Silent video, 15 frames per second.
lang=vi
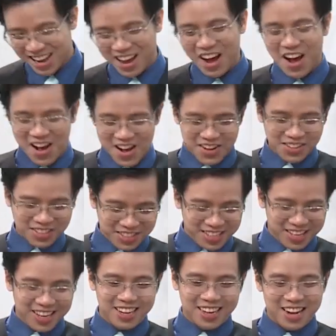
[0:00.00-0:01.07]
có
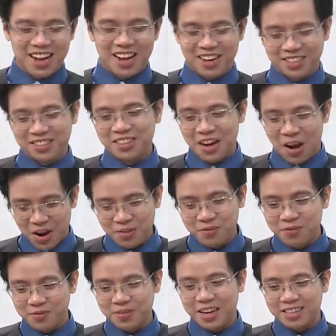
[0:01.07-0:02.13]
ờ, có
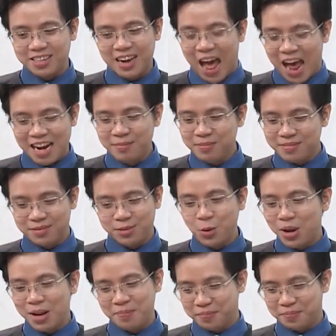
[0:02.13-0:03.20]
đã lắm
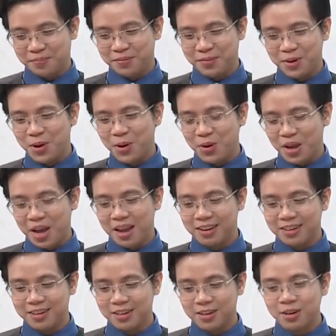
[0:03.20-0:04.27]
vui lắm ok
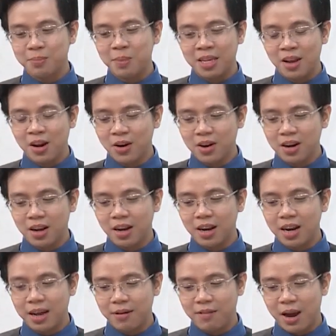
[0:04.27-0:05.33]
mình nhớ có lần đó
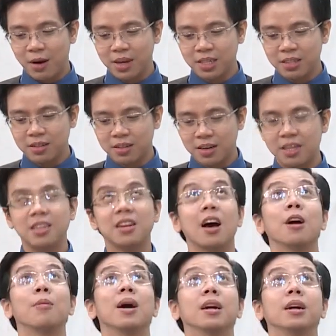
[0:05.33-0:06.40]
là vào cái trường đó như là
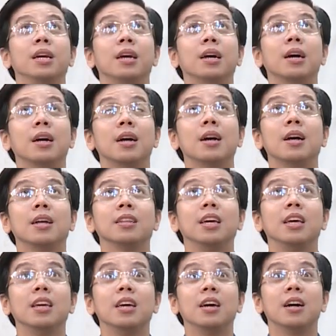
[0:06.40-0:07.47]
ở bà rịa
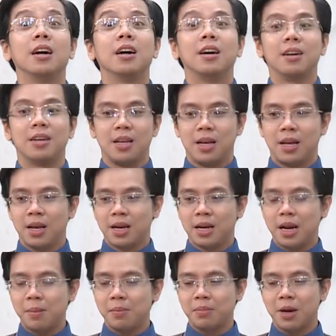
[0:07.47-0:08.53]
thì uh,
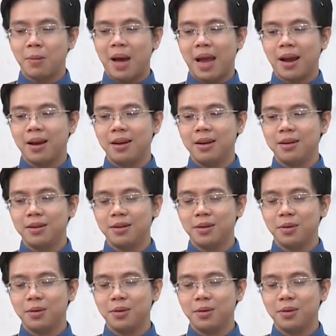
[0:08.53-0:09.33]
các các bạn ấy